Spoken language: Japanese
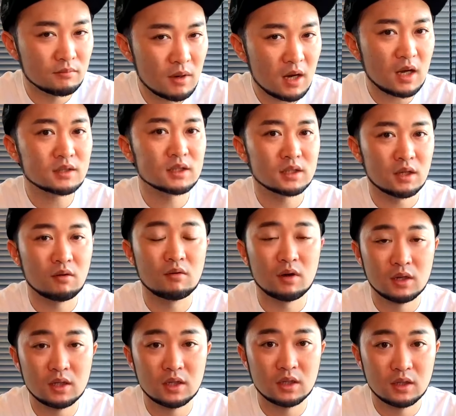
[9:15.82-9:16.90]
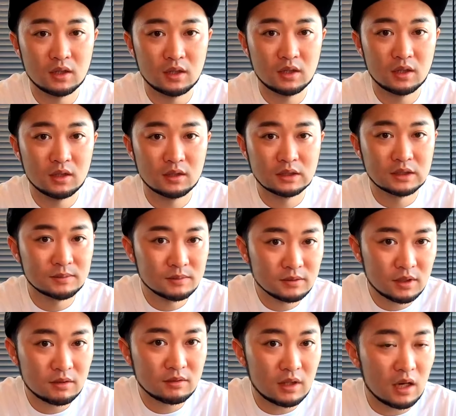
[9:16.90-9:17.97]
任せた方がいい。自
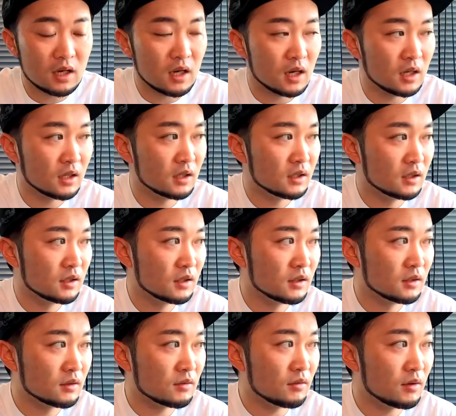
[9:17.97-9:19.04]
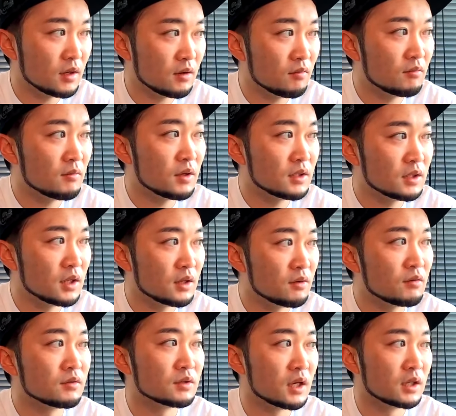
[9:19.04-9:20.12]
分で言ったらあかん。これほんまにね、
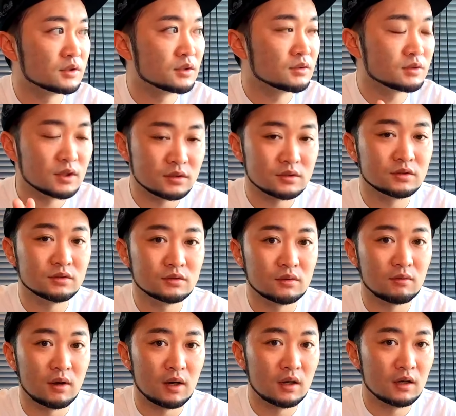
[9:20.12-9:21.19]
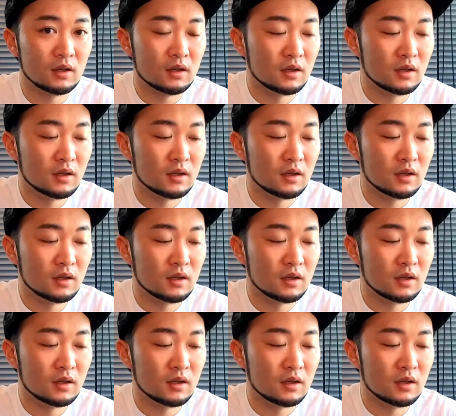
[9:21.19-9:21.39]
良くない。直接言うのは。